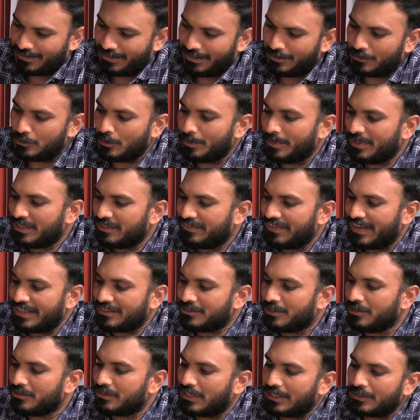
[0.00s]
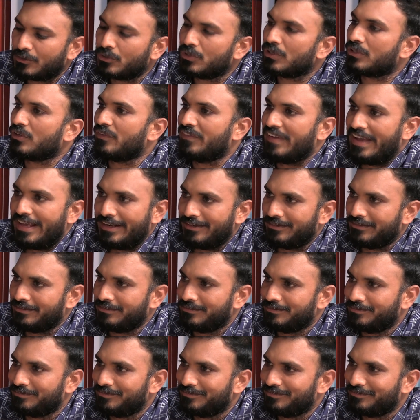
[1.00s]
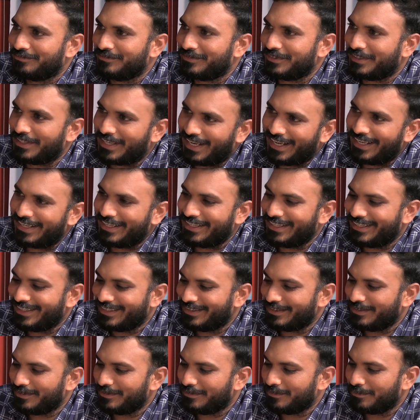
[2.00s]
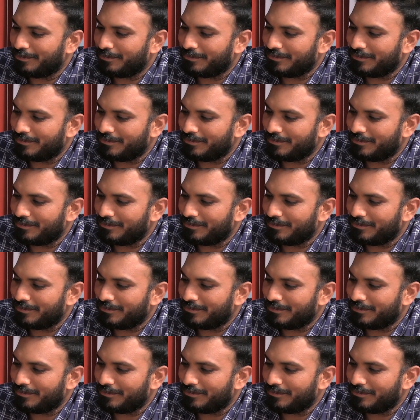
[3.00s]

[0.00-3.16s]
ఎంతోమంది ఫ్యాన్స్లో తను కూడా ఒక ఫ్యాన్ అంతే కానీ hmm.